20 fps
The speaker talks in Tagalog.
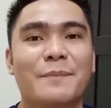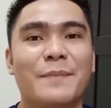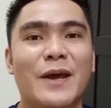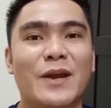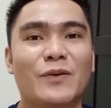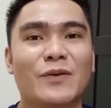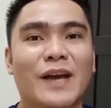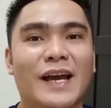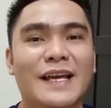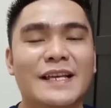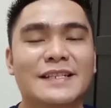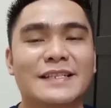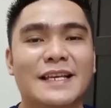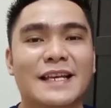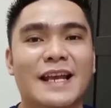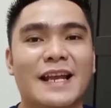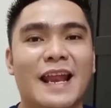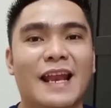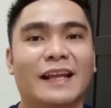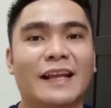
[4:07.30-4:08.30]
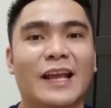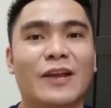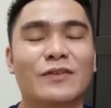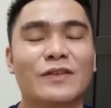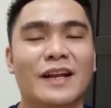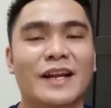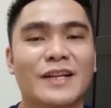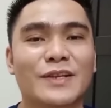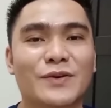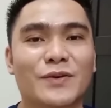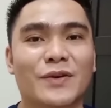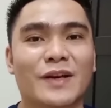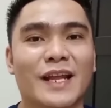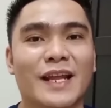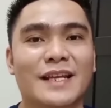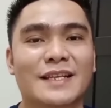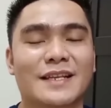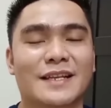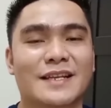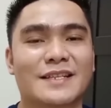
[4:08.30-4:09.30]
pero guys, ilalagay ko na rin yung
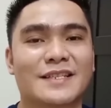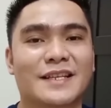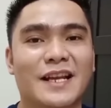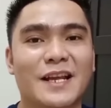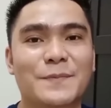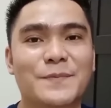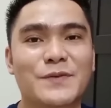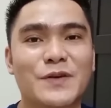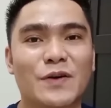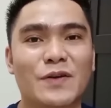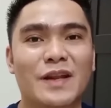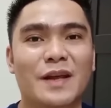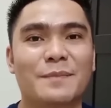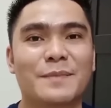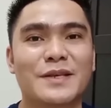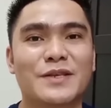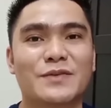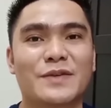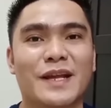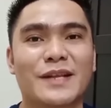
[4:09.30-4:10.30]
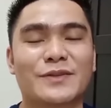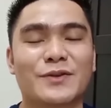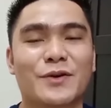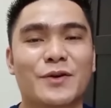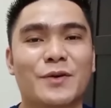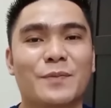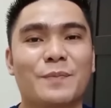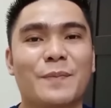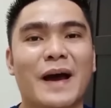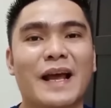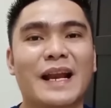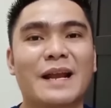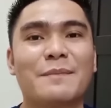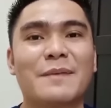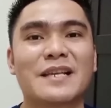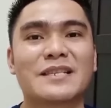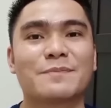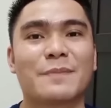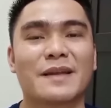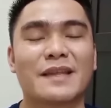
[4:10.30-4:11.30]
link sa description ng video na ito para
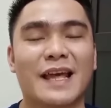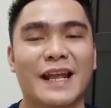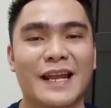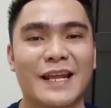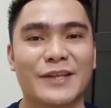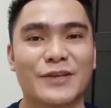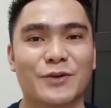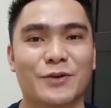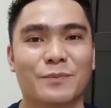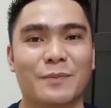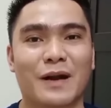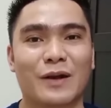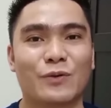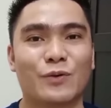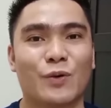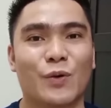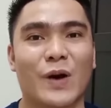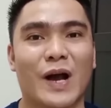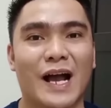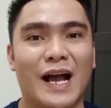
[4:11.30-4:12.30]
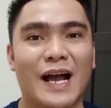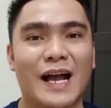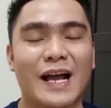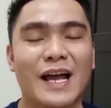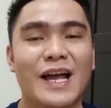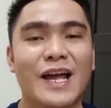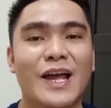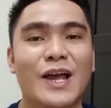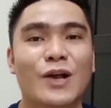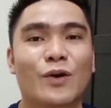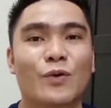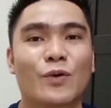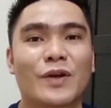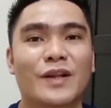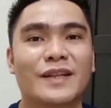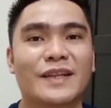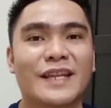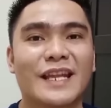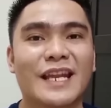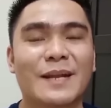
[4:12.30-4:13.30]
mas madali niyong makuha.
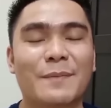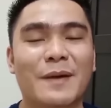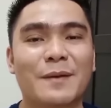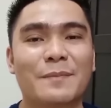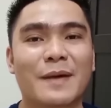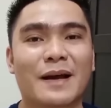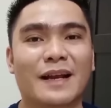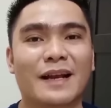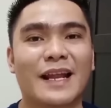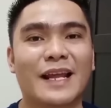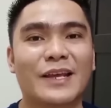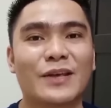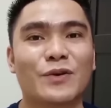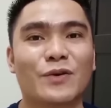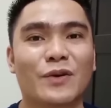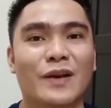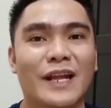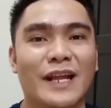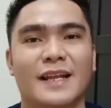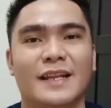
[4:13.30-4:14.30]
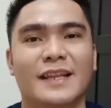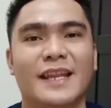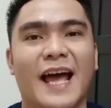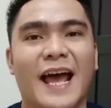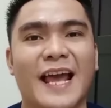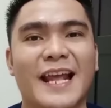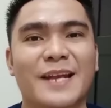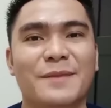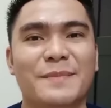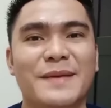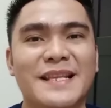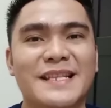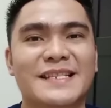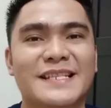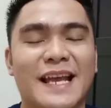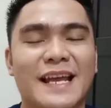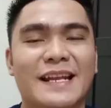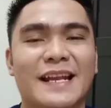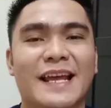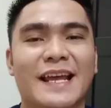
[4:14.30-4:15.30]
Kung hindi naman maklik yung link dahil
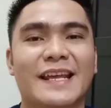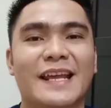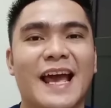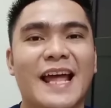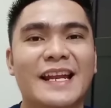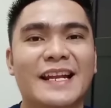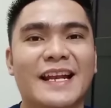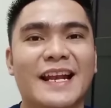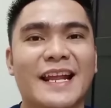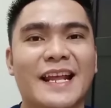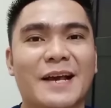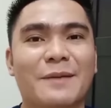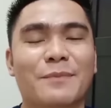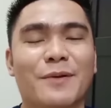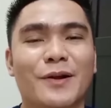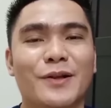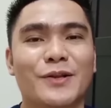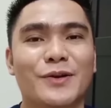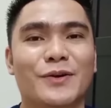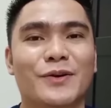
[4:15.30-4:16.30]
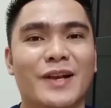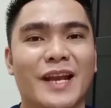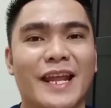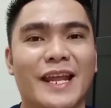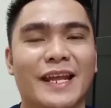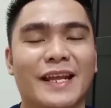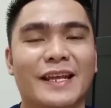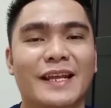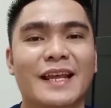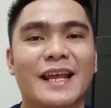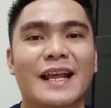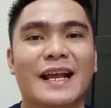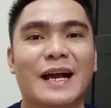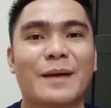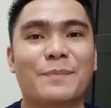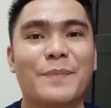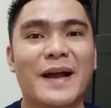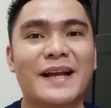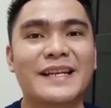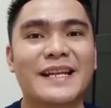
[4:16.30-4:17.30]
minsan ay unclickable yung link
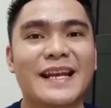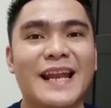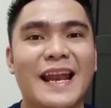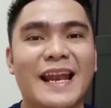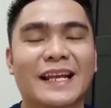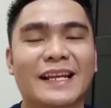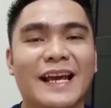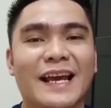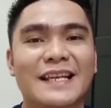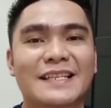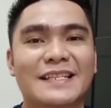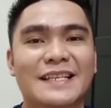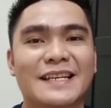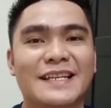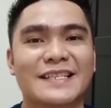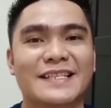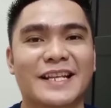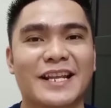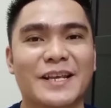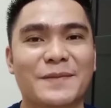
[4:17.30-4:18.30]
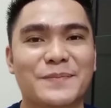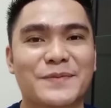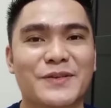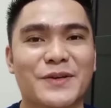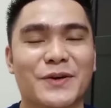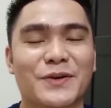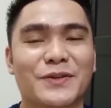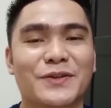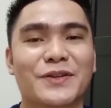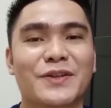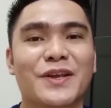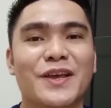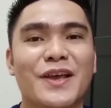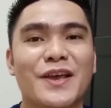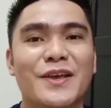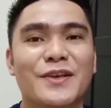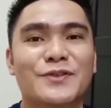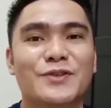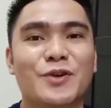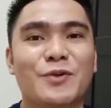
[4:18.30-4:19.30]
kapag nilalagay sa description.
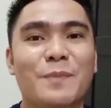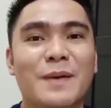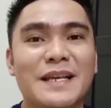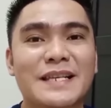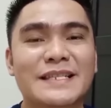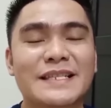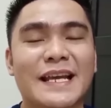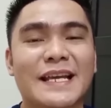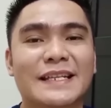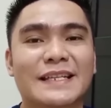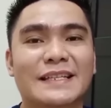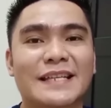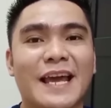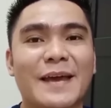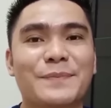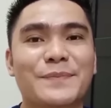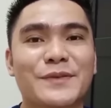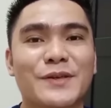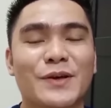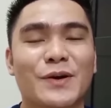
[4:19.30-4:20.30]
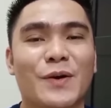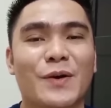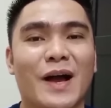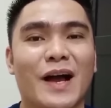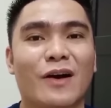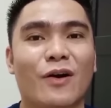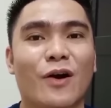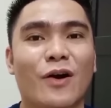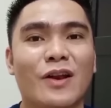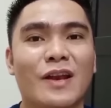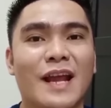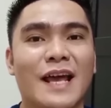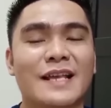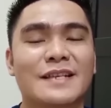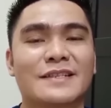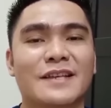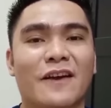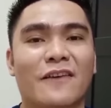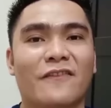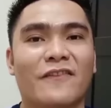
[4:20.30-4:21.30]
So basta ito-type nyo ang
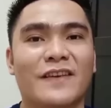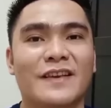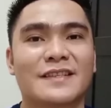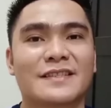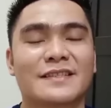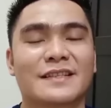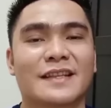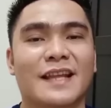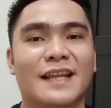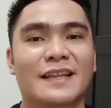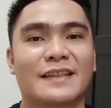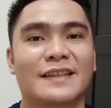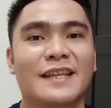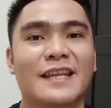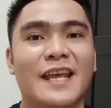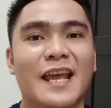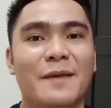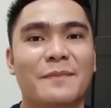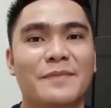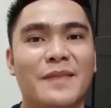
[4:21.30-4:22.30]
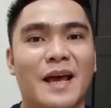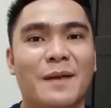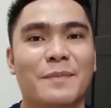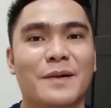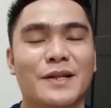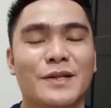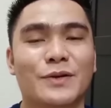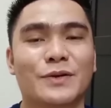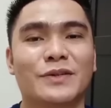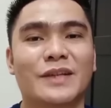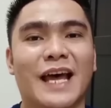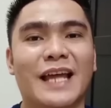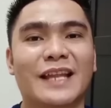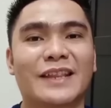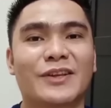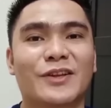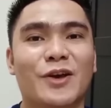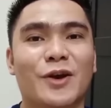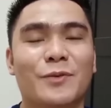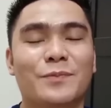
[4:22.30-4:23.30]

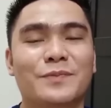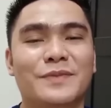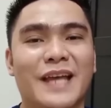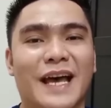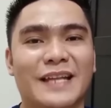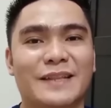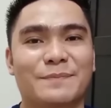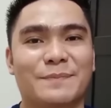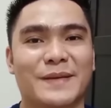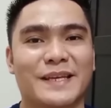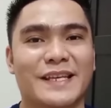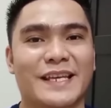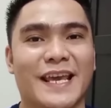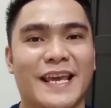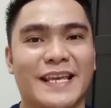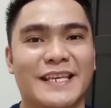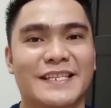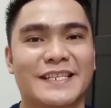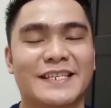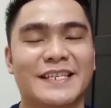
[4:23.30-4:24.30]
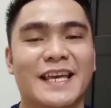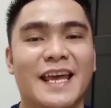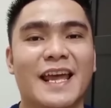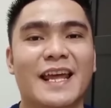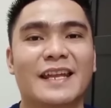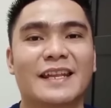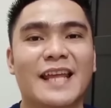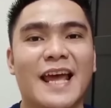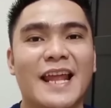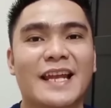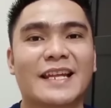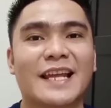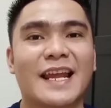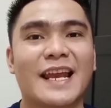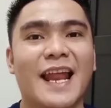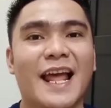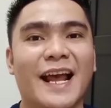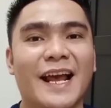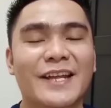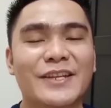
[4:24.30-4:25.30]
onlineservice.dmw.gov.ph dahil
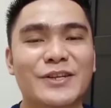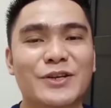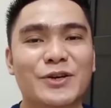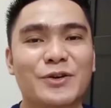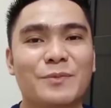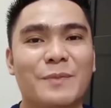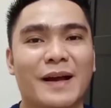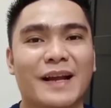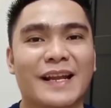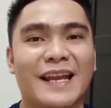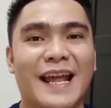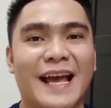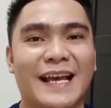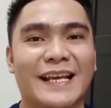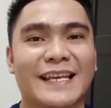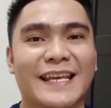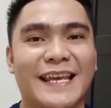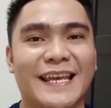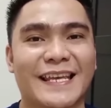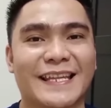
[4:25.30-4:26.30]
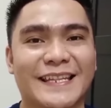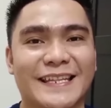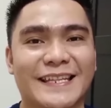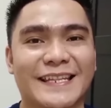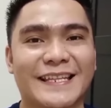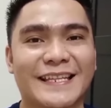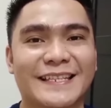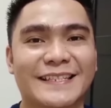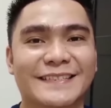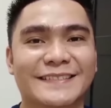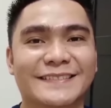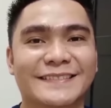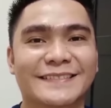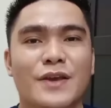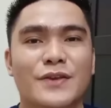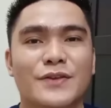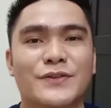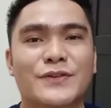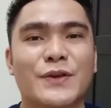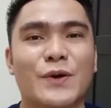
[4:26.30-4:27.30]
kailangan nyo mag-login.
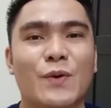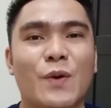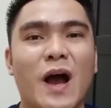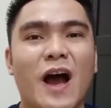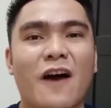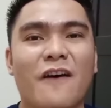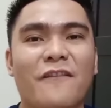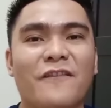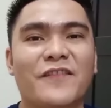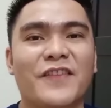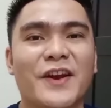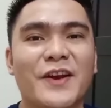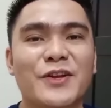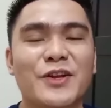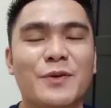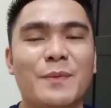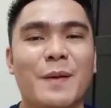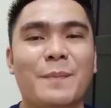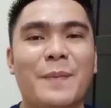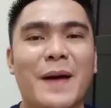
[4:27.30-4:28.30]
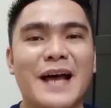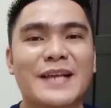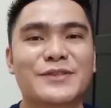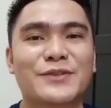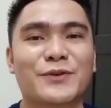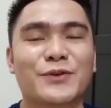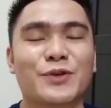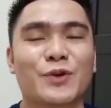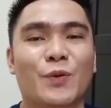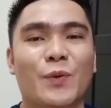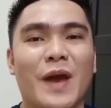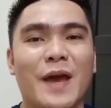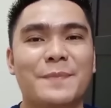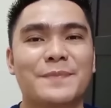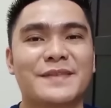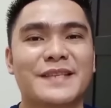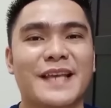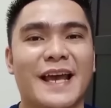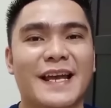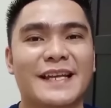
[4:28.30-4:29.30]
So after nyo mapasok yung
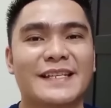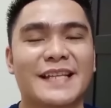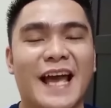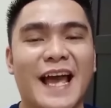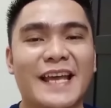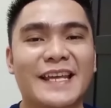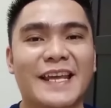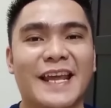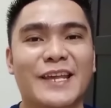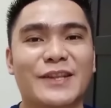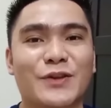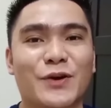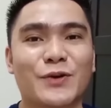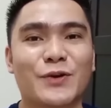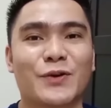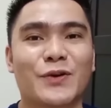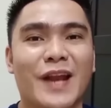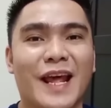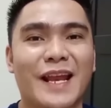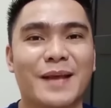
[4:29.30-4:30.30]
website ay ito yung